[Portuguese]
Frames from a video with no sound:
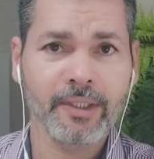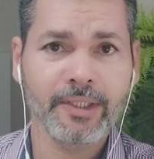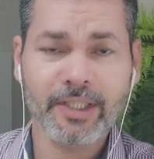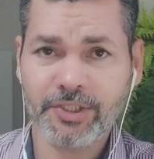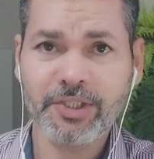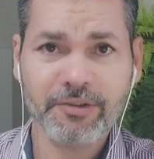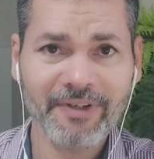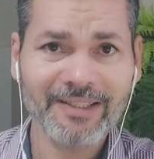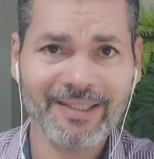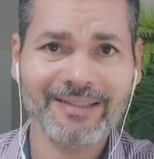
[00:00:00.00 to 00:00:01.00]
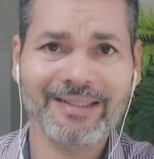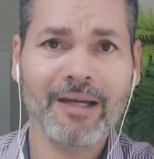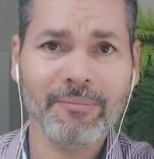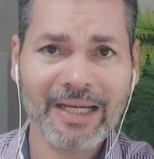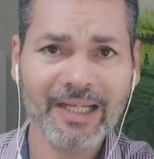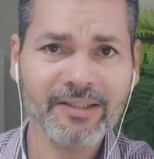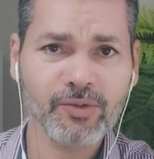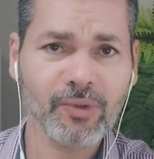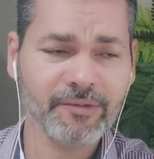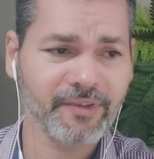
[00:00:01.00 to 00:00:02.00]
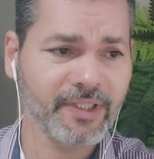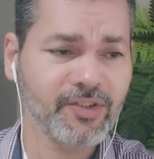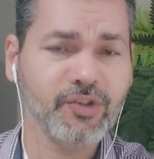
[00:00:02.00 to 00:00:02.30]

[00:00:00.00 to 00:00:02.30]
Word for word: e a gente vai tratar mais uma vez